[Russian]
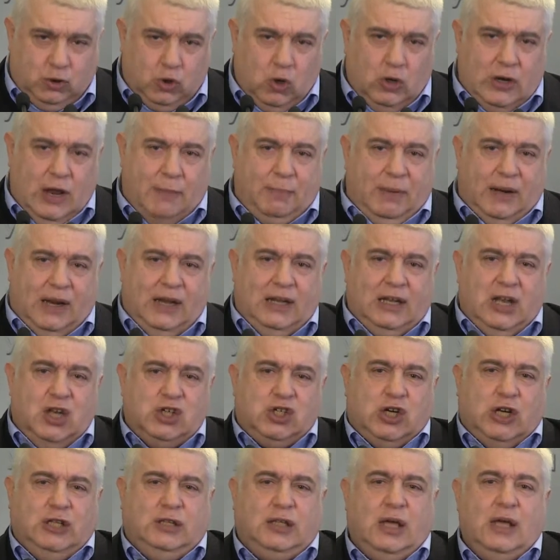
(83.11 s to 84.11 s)
доля
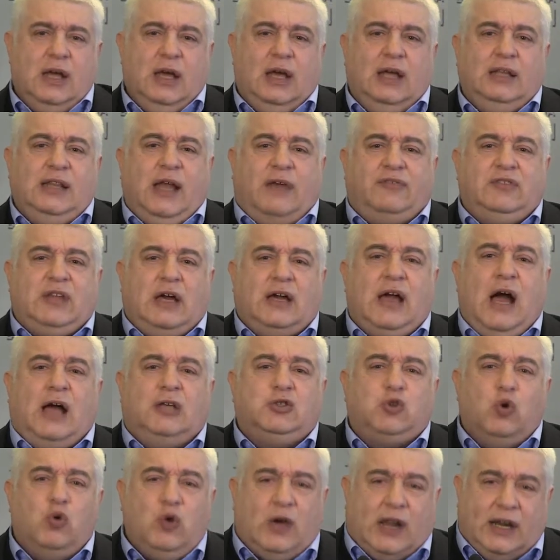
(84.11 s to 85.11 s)
принадлежит
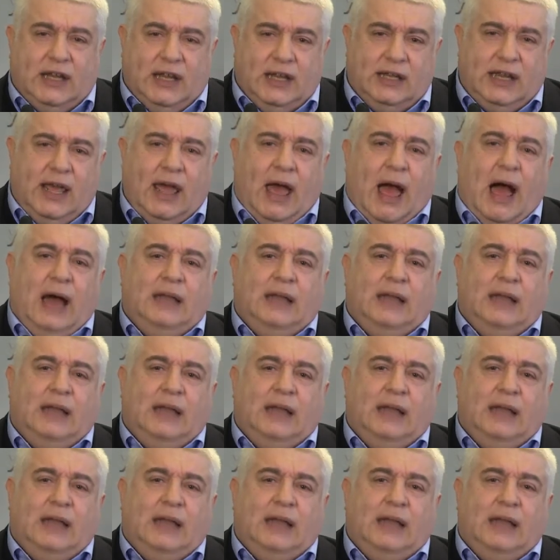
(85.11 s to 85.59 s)
«Нафтогазу Украины»,